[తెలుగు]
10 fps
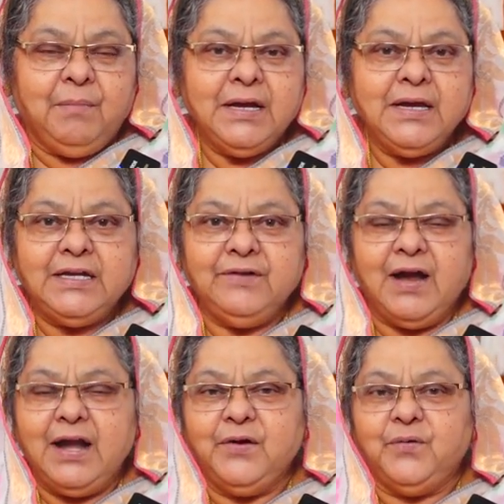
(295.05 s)
మన ఇంటి
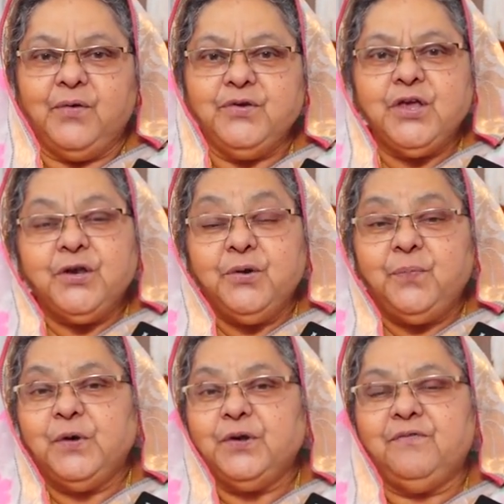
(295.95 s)
వాళ్ళకో ఇరుగు
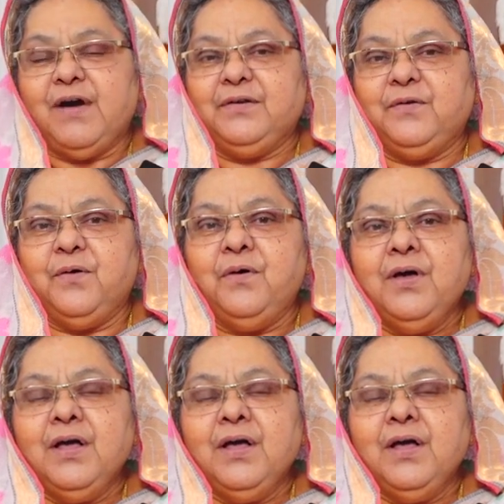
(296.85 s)
పొరుగు వారికో